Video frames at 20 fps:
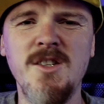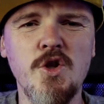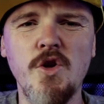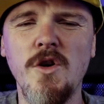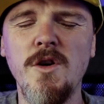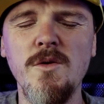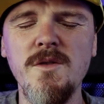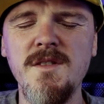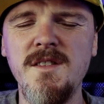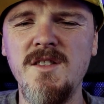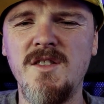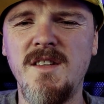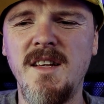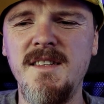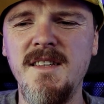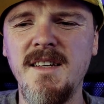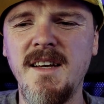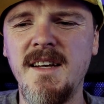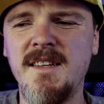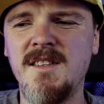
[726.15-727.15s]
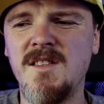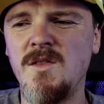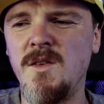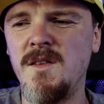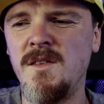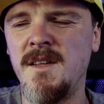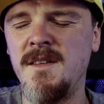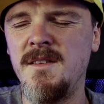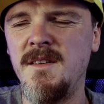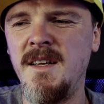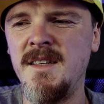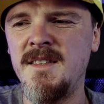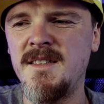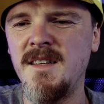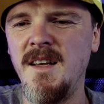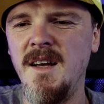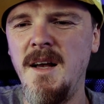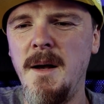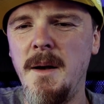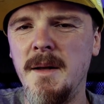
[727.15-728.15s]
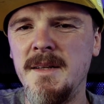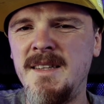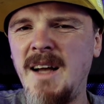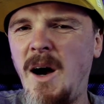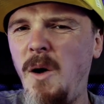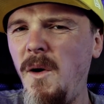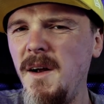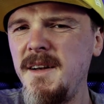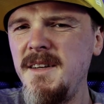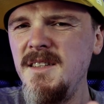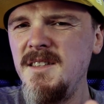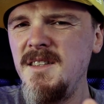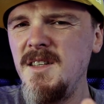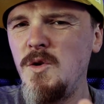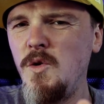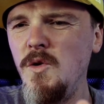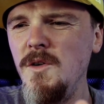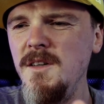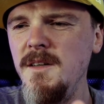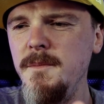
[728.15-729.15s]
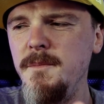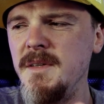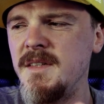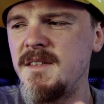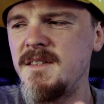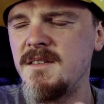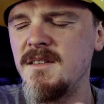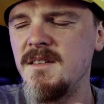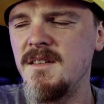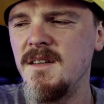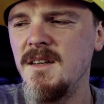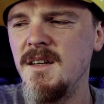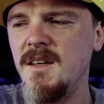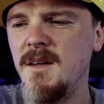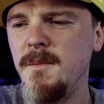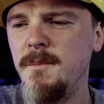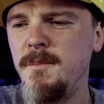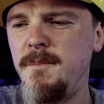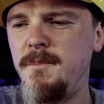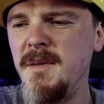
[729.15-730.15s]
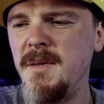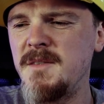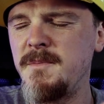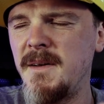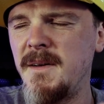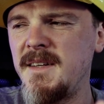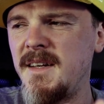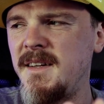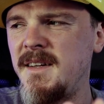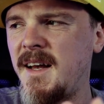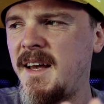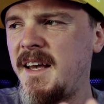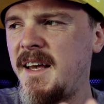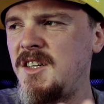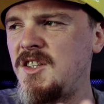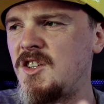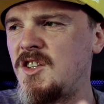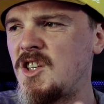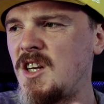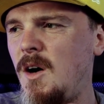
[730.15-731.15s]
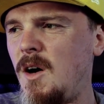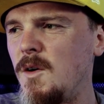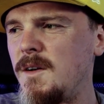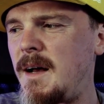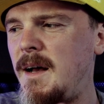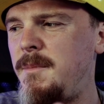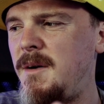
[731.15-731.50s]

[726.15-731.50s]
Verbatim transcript: Die Steuerung ist nicht sehr direkt, sondern es dauert eine Sekunde, bis, bis man dann nach rechts schaut.